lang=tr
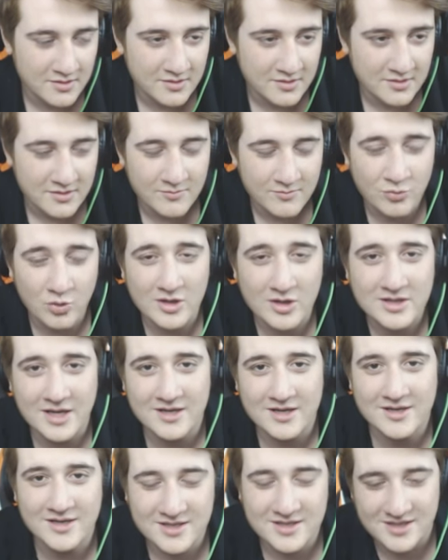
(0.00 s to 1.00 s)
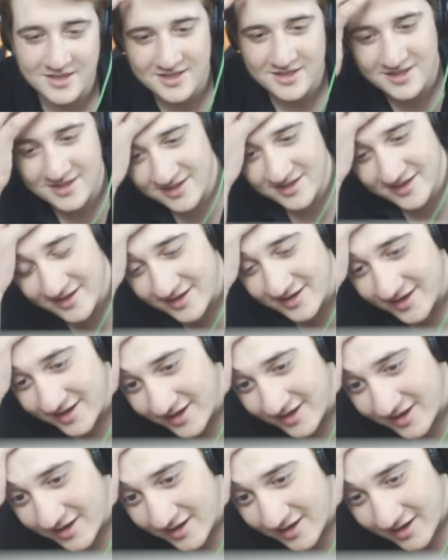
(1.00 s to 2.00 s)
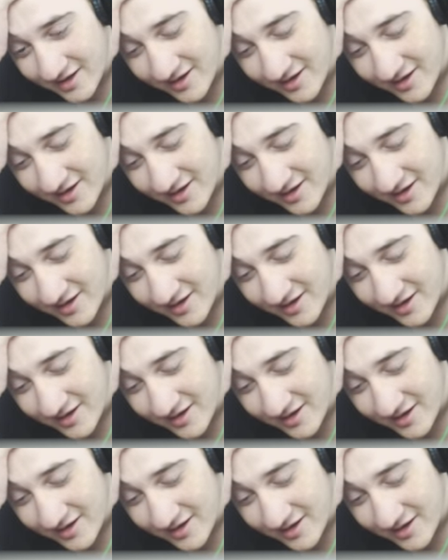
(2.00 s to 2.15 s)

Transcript: Hmm. Oğlum biz heyecandan oynayamadık ki.